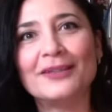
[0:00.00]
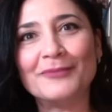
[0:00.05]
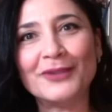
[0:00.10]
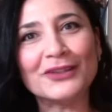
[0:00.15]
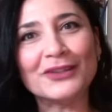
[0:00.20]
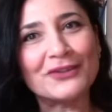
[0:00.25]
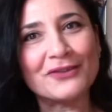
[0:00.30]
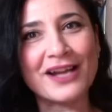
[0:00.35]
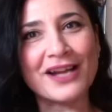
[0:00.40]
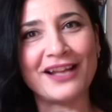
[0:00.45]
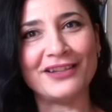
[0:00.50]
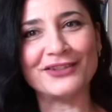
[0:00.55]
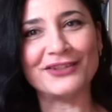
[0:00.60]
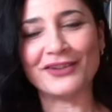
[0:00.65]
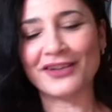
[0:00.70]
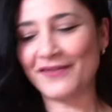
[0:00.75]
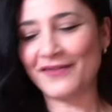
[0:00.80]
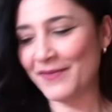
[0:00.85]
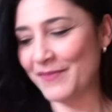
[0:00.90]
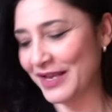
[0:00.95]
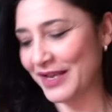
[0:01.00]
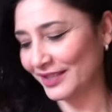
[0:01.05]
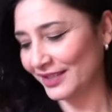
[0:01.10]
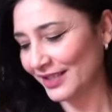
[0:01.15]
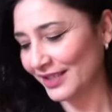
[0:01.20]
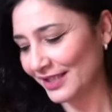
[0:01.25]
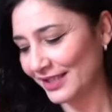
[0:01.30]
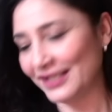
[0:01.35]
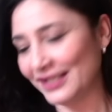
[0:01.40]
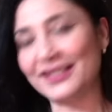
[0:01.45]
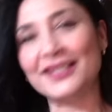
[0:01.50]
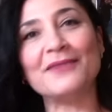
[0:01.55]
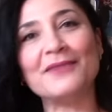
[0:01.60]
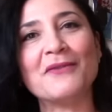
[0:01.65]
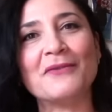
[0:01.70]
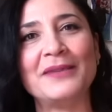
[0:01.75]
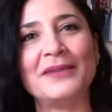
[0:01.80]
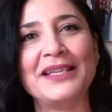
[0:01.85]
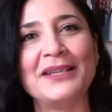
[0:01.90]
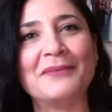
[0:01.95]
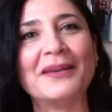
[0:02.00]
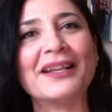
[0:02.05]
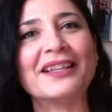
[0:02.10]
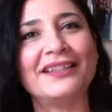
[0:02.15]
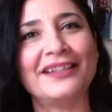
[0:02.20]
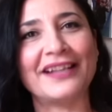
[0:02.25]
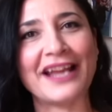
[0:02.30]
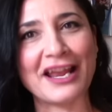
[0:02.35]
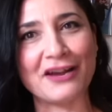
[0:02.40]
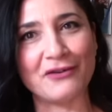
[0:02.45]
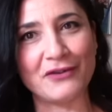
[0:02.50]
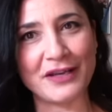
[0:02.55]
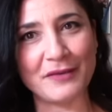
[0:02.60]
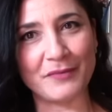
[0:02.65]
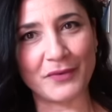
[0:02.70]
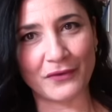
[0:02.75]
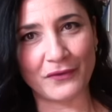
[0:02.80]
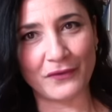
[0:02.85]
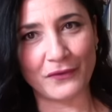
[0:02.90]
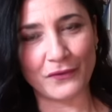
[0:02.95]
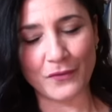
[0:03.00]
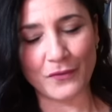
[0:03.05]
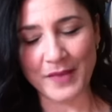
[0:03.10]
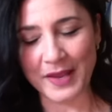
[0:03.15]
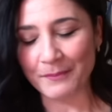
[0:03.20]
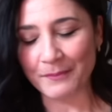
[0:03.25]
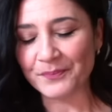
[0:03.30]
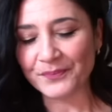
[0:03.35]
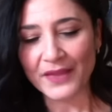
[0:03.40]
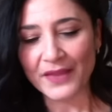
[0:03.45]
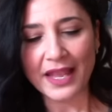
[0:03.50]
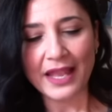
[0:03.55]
molto caldo che vi piace tantissimo, quindi partirei con i profumi.